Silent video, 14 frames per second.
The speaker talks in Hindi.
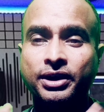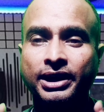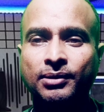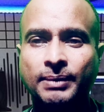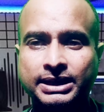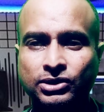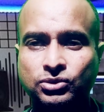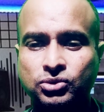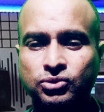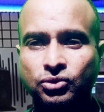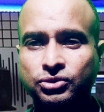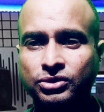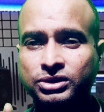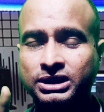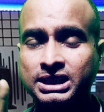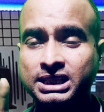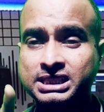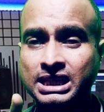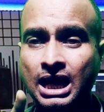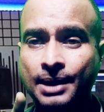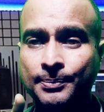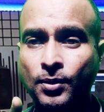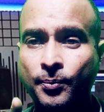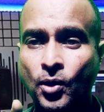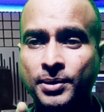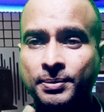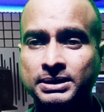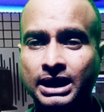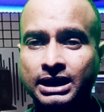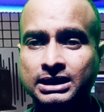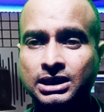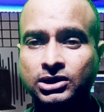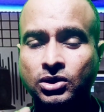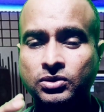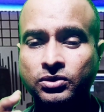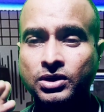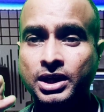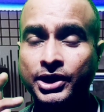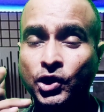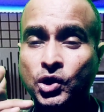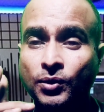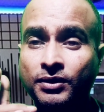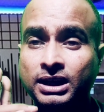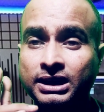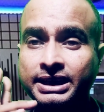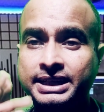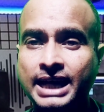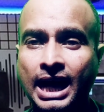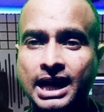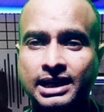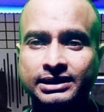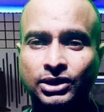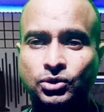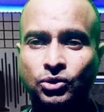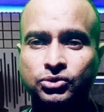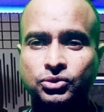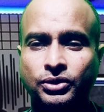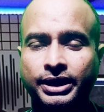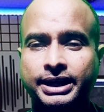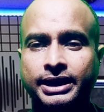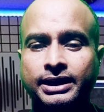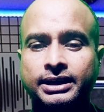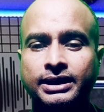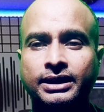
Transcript: कॉन्टेंट माध्यम दोस्तों तीसरा आपको पॉइंट बताना चाहता हूँ यूट्यूब गलती क्या करते हैं दोस्तों ठीक है